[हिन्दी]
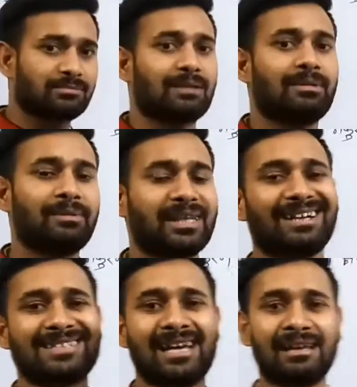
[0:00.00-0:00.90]
क्षमता में भी
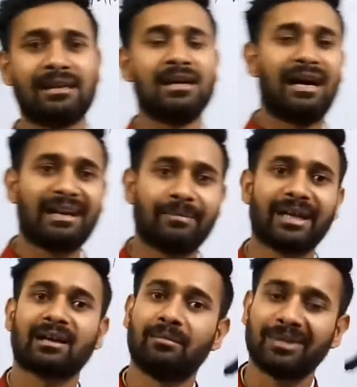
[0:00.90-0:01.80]
क्या आ जाएगी अरे
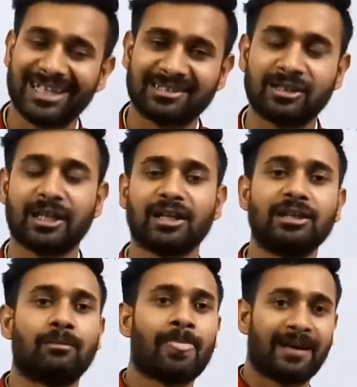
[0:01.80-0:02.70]
भाई कमी आती
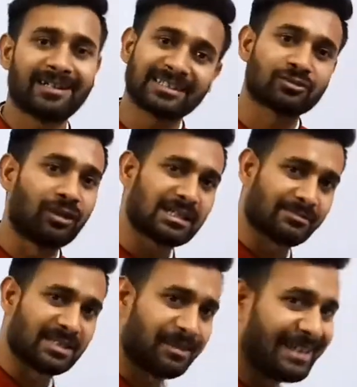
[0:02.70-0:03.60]
रहेगी अरे रसगुल्ले
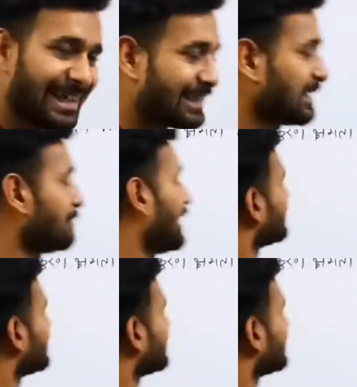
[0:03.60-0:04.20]
समझ में नहीं आएगा तेरे